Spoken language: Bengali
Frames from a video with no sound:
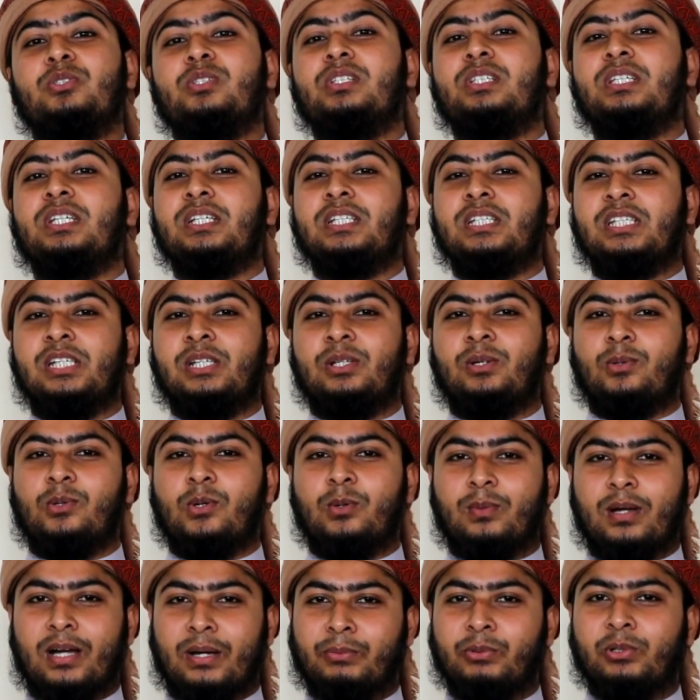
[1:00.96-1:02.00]
যদি ঠিক
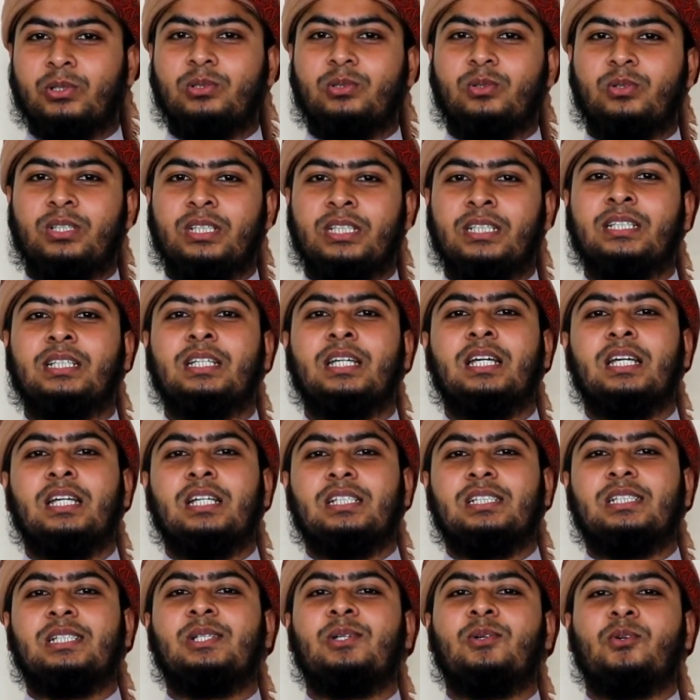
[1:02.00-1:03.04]
সেরকম আমল করি
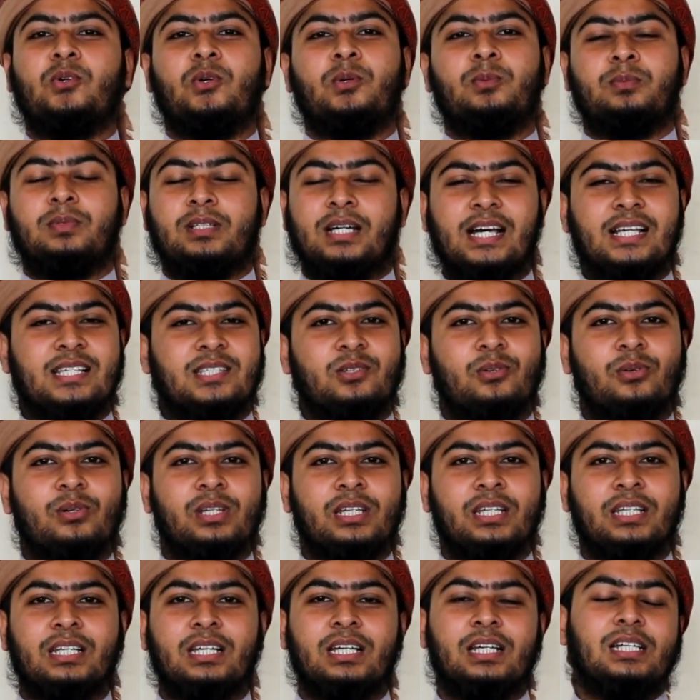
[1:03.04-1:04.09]
সেরকম কাজ
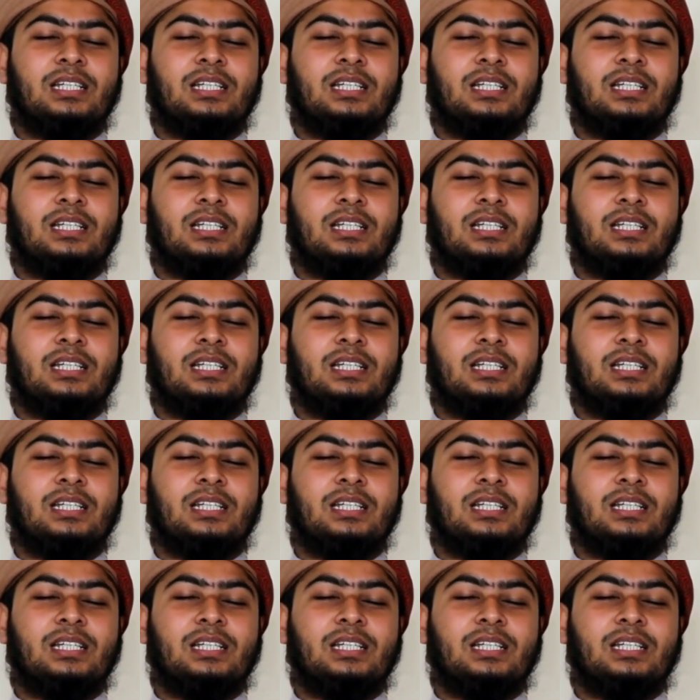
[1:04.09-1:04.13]
করি